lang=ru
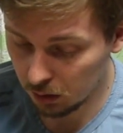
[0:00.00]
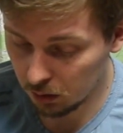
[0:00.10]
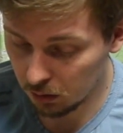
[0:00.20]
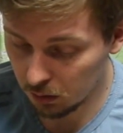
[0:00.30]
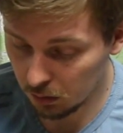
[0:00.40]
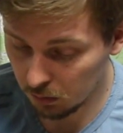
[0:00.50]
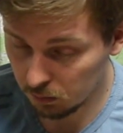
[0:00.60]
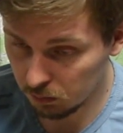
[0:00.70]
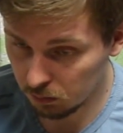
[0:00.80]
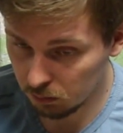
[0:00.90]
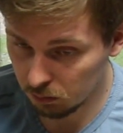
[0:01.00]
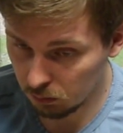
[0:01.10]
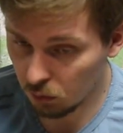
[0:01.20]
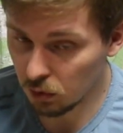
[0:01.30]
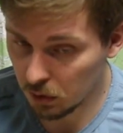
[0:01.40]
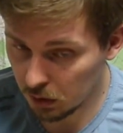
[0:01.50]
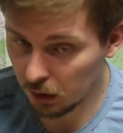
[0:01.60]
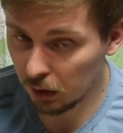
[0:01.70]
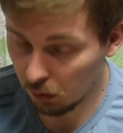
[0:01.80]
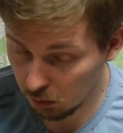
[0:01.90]
А, потому что
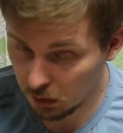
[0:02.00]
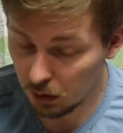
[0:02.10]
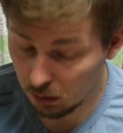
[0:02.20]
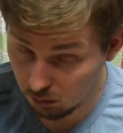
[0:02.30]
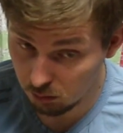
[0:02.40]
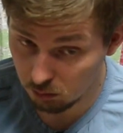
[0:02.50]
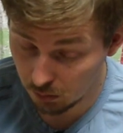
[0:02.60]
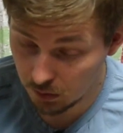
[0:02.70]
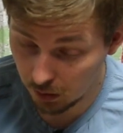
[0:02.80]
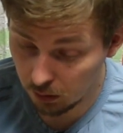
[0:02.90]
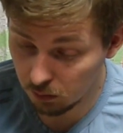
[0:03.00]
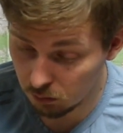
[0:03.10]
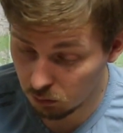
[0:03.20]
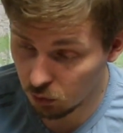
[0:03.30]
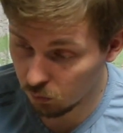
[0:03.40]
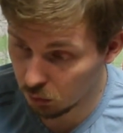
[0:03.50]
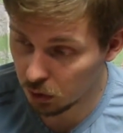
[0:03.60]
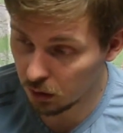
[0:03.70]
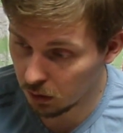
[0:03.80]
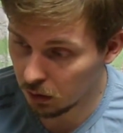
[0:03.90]
титан легкий, сталь
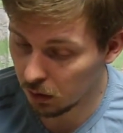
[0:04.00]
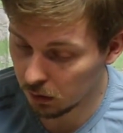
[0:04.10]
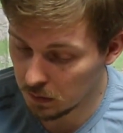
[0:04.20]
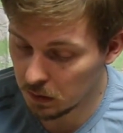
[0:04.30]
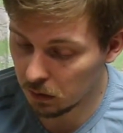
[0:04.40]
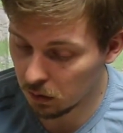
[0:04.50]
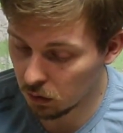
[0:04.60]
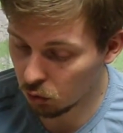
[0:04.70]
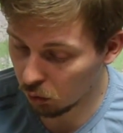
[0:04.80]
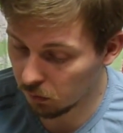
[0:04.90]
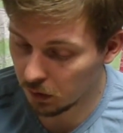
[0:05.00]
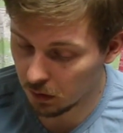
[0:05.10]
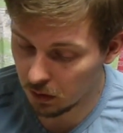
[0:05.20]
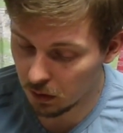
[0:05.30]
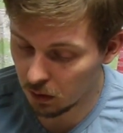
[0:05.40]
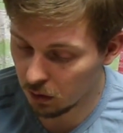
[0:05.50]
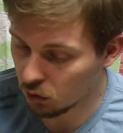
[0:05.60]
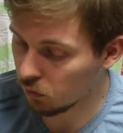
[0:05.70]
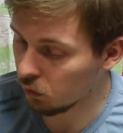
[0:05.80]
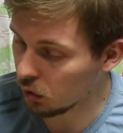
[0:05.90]
живучая и относительно дешевая и
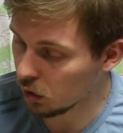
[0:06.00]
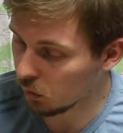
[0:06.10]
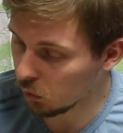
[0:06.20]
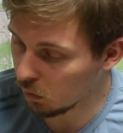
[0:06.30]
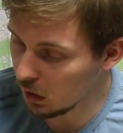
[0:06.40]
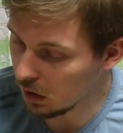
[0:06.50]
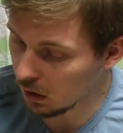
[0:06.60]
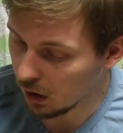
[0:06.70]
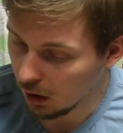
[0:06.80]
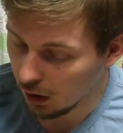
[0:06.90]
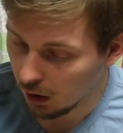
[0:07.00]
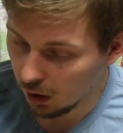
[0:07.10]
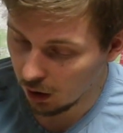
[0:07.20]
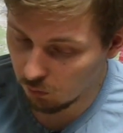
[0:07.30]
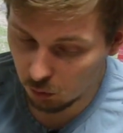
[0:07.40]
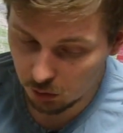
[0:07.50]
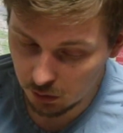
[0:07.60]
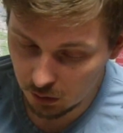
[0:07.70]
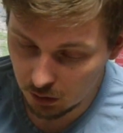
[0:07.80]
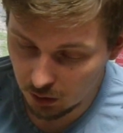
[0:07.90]
живучая, чем алюминий. Вот.
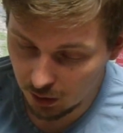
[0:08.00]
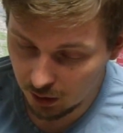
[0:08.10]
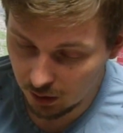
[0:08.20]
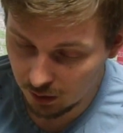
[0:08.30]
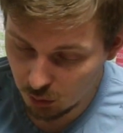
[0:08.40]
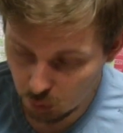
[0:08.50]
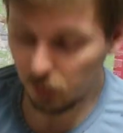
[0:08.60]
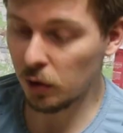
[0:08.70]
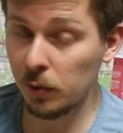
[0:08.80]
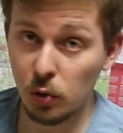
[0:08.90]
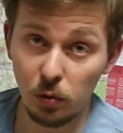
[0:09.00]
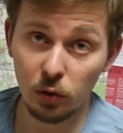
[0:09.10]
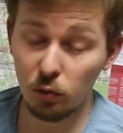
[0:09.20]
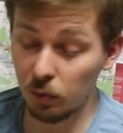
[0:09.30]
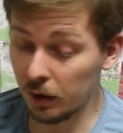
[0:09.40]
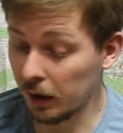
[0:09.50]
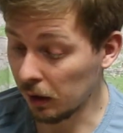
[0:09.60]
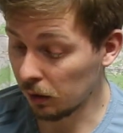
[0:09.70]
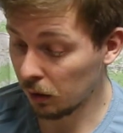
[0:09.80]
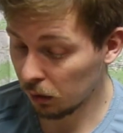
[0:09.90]
Э, а еще больше перешел на
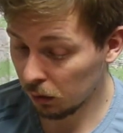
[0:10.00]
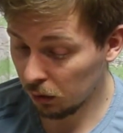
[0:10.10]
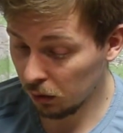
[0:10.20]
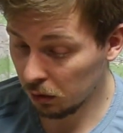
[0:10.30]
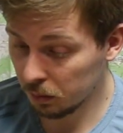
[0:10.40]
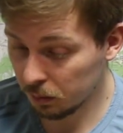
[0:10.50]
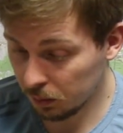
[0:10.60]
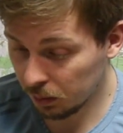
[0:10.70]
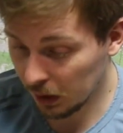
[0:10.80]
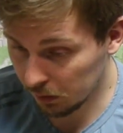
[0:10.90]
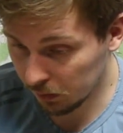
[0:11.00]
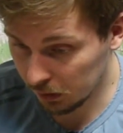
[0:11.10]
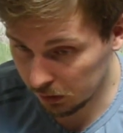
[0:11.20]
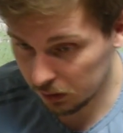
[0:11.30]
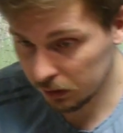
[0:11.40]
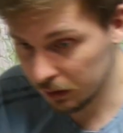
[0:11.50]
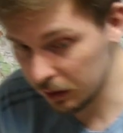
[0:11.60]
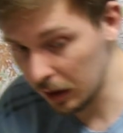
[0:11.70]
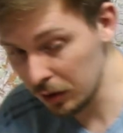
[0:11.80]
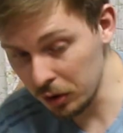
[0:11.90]
турбогорелки. Но первые
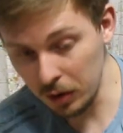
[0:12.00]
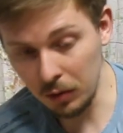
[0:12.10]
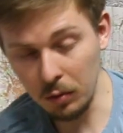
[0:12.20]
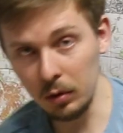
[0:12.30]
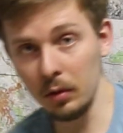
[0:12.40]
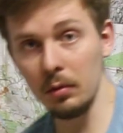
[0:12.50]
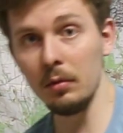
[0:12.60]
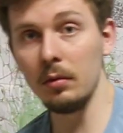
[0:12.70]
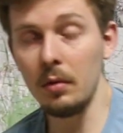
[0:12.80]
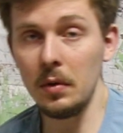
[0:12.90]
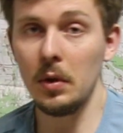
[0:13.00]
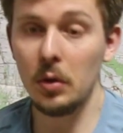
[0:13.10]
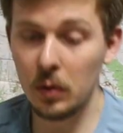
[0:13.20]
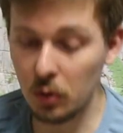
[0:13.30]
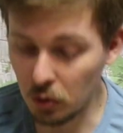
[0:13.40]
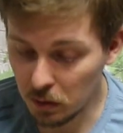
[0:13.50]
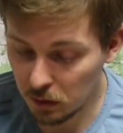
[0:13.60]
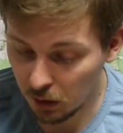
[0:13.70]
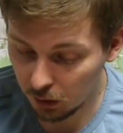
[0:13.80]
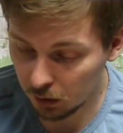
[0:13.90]
3-4 года туристической жизни
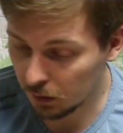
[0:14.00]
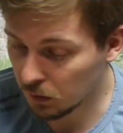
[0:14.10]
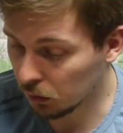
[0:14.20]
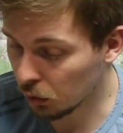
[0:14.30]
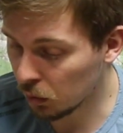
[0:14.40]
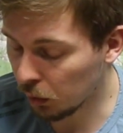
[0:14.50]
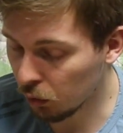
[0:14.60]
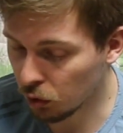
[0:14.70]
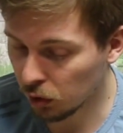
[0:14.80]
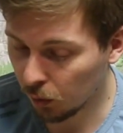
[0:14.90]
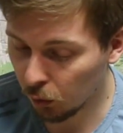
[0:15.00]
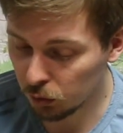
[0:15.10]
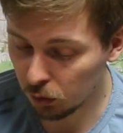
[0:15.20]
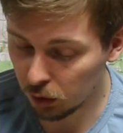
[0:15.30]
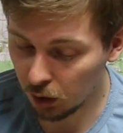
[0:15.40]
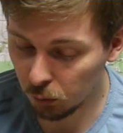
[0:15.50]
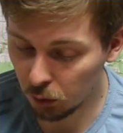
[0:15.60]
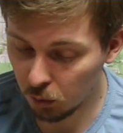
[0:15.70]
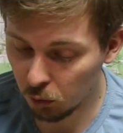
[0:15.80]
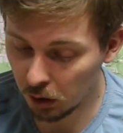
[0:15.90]
я как раз вот очень похожий набор, только
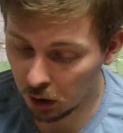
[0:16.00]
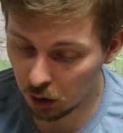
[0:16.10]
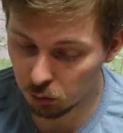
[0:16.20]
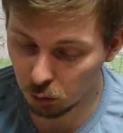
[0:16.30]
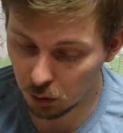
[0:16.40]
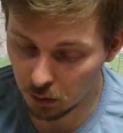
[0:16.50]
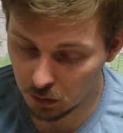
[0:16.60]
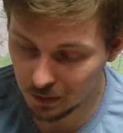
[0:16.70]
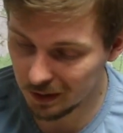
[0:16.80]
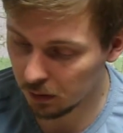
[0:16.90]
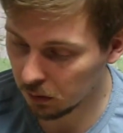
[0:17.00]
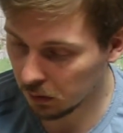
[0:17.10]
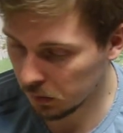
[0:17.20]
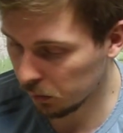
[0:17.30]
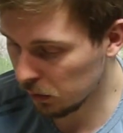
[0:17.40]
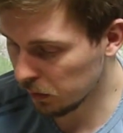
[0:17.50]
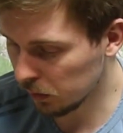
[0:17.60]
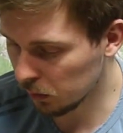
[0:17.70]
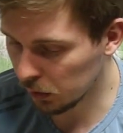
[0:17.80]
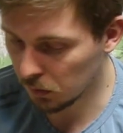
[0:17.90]
намного более халтурно сделанно использовал,
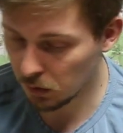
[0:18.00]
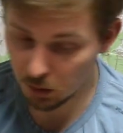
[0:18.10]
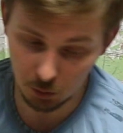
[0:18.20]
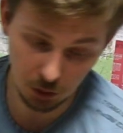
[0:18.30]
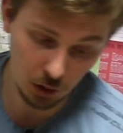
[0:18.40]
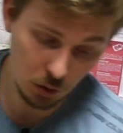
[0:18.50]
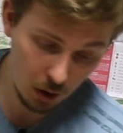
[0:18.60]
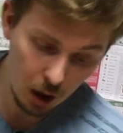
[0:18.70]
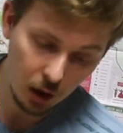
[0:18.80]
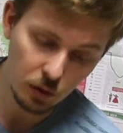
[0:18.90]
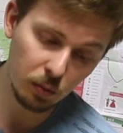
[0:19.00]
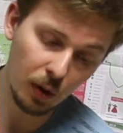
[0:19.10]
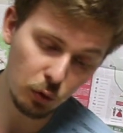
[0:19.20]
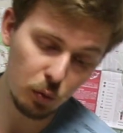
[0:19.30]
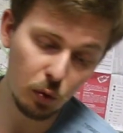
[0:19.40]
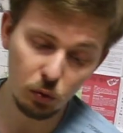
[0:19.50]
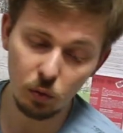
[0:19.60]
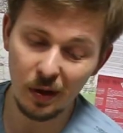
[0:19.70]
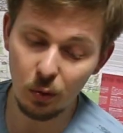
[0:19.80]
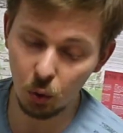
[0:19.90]
и было все со мной хорошо. Суть того, что берут
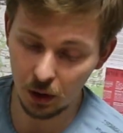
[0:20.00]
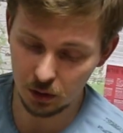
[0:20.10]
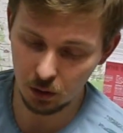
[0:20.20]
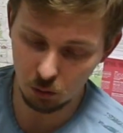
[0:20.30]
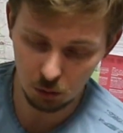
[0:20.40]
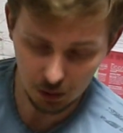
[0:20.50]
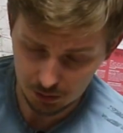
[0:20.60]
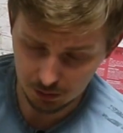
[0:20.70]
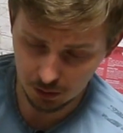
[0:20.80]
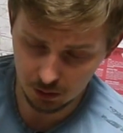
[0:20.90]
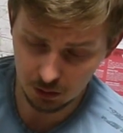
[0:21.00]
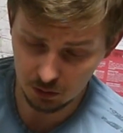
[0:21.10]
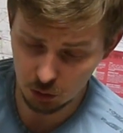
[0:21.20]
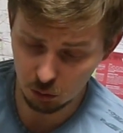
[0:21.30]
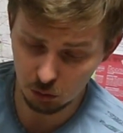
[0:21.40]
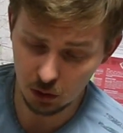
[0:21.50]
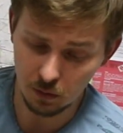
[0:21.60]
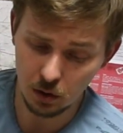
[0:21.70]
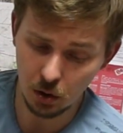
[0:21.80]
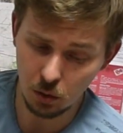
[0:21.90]
его регулярно-регулярно, это что-то
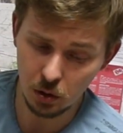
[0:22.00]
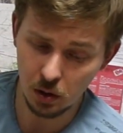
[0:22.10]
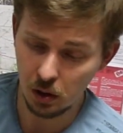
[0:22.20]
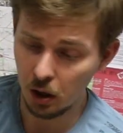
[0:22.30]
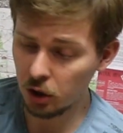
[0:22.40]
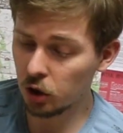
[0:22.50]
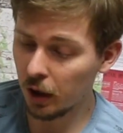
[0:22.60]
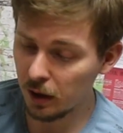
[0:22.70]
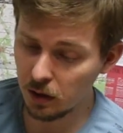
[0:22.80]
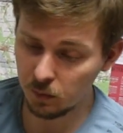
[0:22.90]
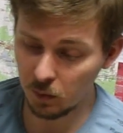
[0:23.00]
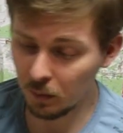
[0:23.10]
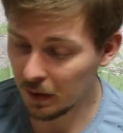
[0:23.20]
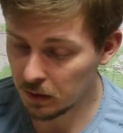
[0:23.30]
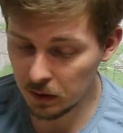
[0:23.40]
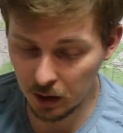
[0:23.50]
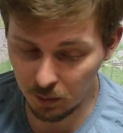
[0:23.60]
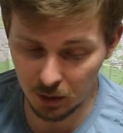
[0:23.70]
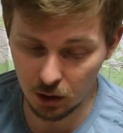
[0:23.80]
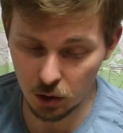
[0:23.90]
отвечающее чаяниям масс. Я,
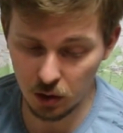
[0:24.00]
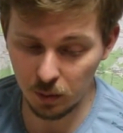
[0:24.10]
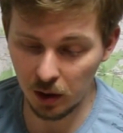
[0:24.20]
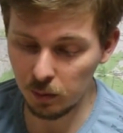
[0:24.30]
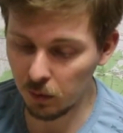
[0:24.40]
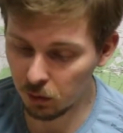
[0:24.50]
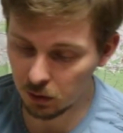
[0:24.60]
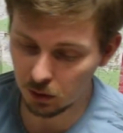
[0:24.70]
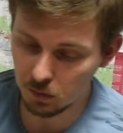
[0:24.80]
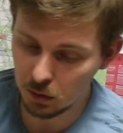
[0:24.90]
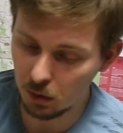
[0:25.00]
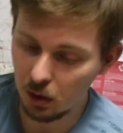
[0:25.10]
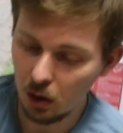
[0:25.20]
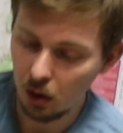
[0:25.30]
опять же, не брал бы вот это все,